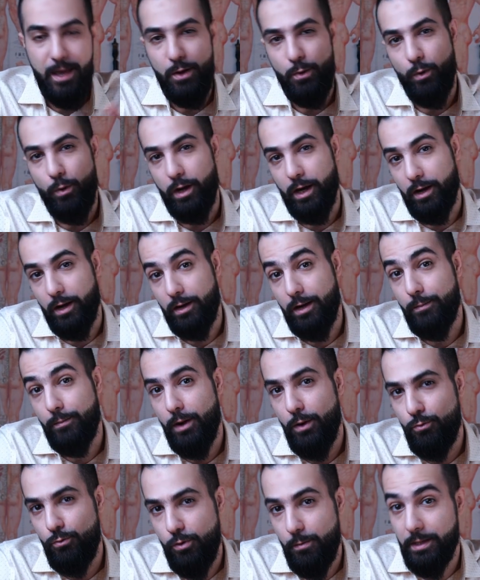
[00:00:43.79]

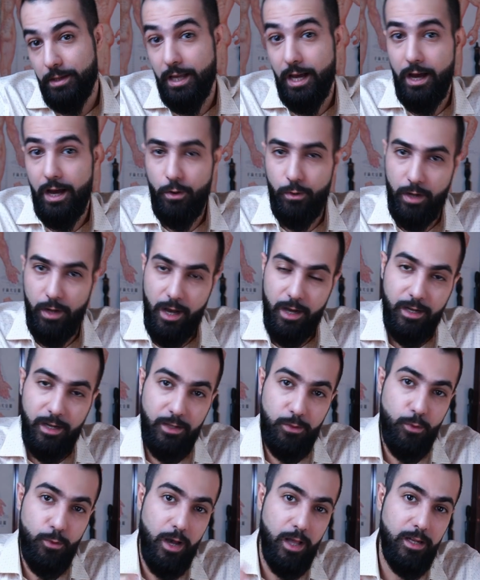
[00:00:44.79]
وكرمه ومنحه
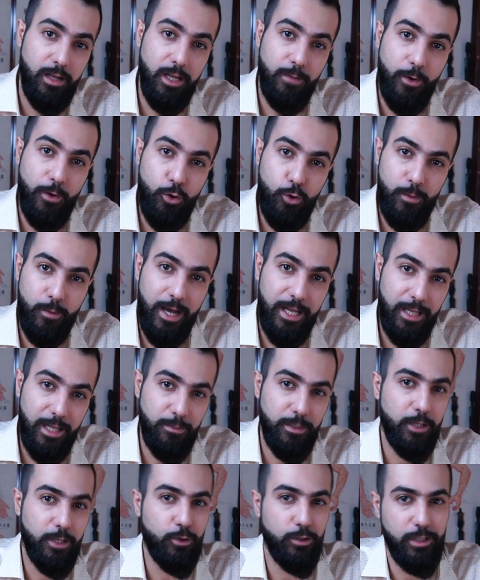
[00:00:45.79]
العقل وعلمه ما لم
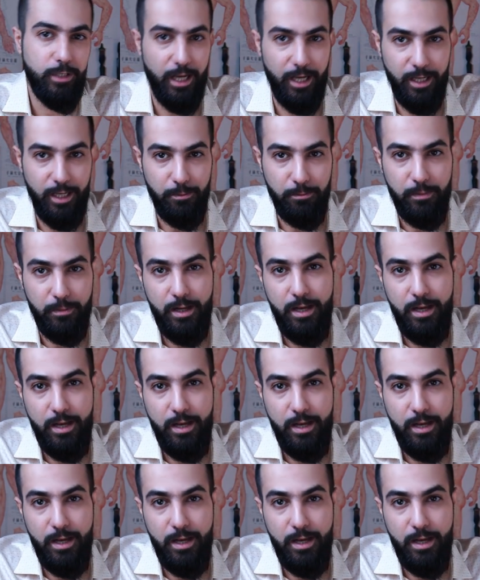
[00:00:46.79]
يكن يعلم